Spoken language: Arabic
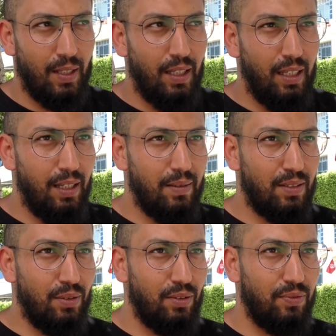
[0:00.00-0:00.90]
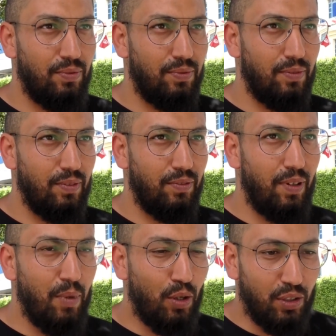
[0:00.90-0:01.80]
هي شوف
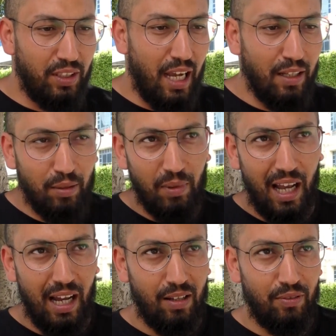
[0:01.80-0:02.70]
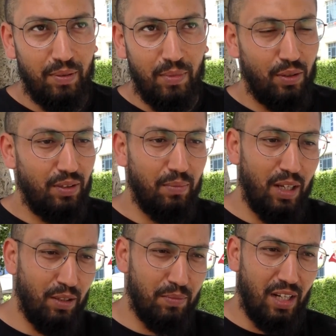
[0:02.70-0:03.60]
فما كوتي عندهم الحق وفما كوتي
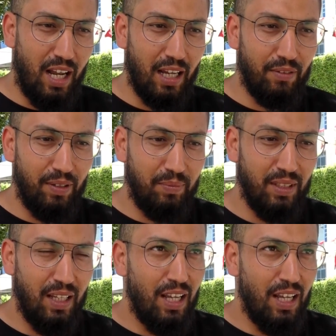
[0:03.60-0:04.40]
ما عندهمش الحق فهمت